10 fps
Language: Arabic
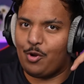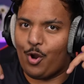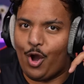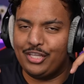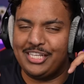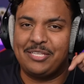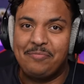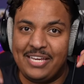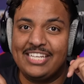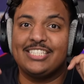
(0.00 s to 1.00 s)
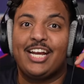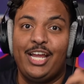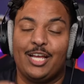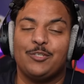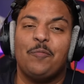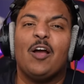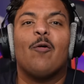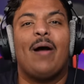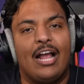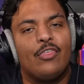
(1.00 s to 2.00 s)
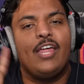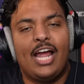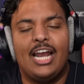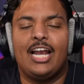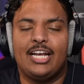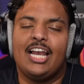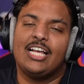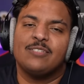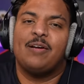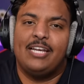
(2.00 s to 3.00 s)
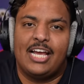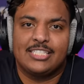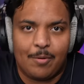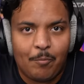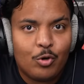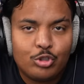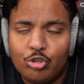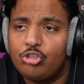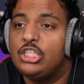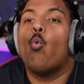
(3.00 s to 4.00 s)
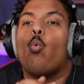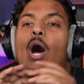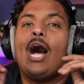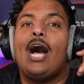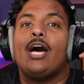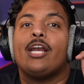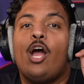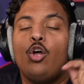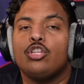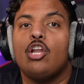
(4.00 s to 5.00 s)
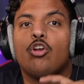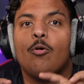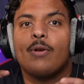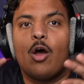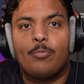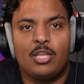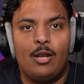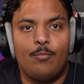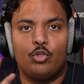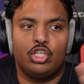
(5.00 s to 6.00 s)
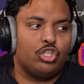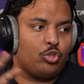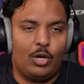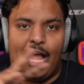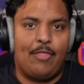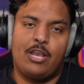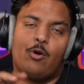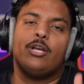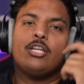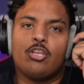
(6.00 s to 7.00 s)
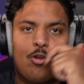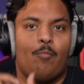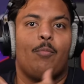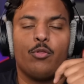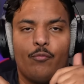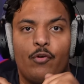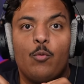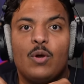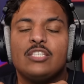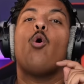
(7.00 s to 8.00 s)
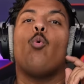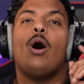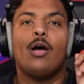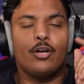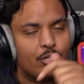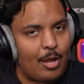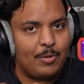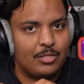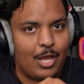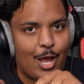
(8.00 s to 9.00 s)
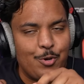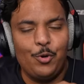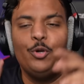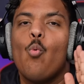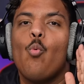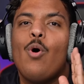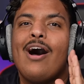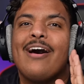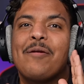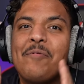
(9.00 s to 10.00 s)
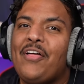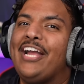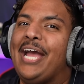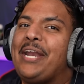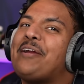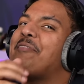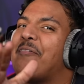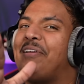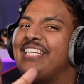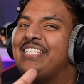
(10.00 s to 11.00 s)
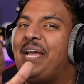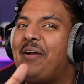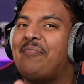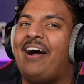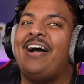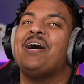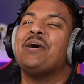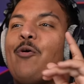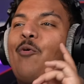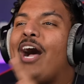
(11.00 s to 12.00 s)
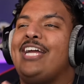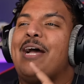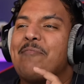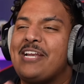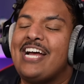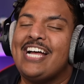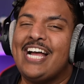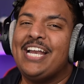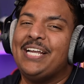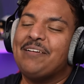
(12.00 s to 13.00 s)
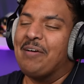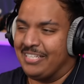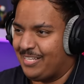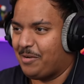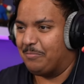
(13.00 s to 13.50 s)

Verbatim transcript: كودي تميس راح يخصم لكم اكثر على الخصم اللي اصلا موجود وراح احط لكم رابط المنتجات كل هذه اللي وريتكم برضه في الوصف ورابط قانون ورمضان كريم قبل الزحمه وهيا بنا للمقطع